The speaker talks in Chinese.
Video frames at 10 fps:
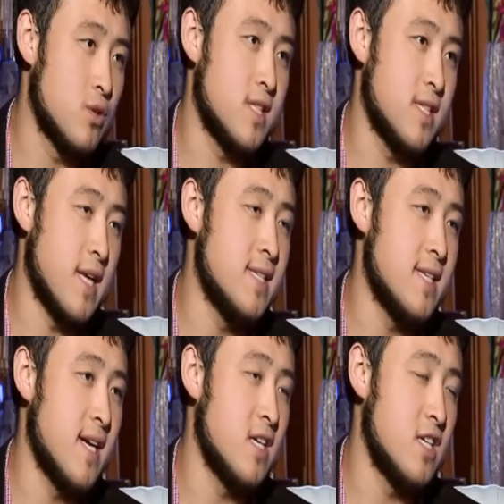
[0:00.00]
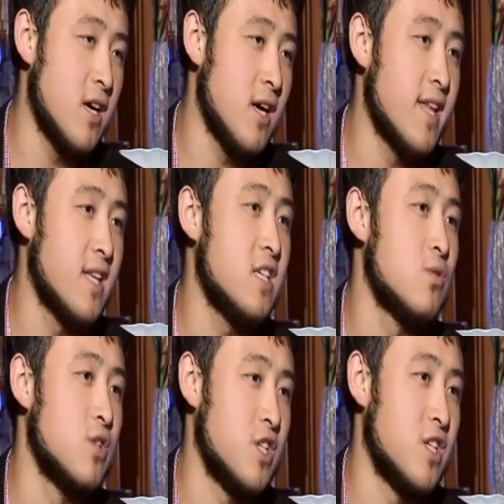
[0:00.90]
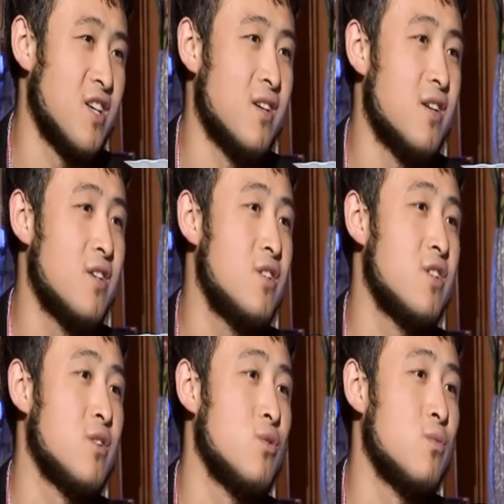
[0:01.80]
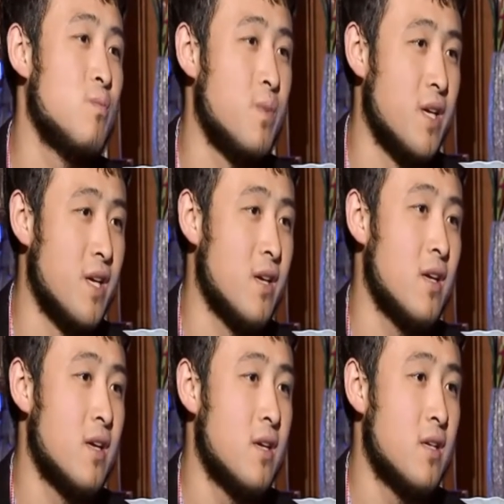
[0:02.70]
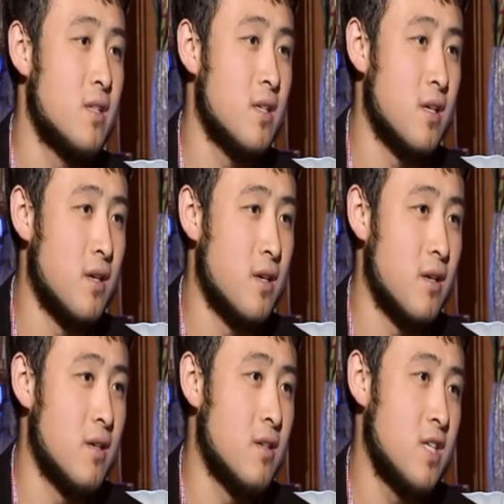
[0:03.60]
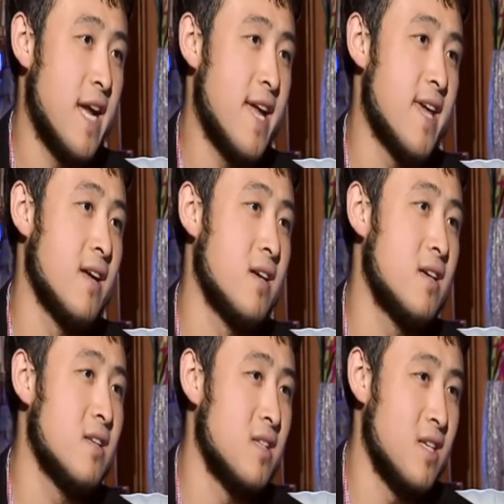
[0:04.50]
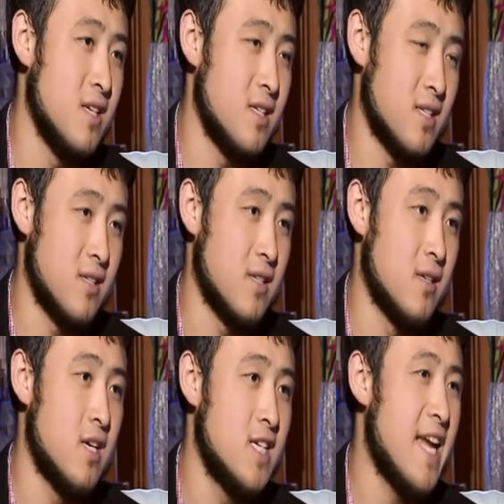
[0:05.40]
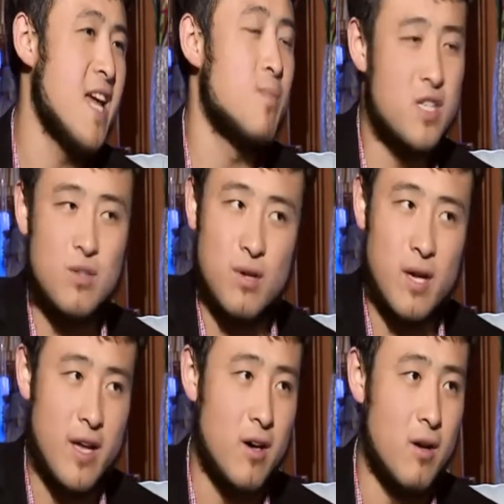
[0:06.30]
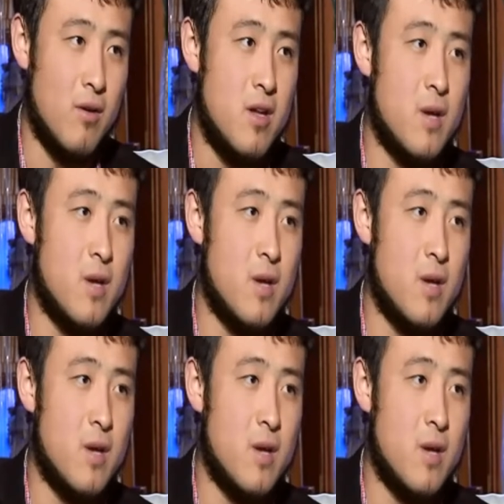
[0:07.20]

掺杂着伤害的这种事实，就是比这个善言更低一层次。善言比这种还要好。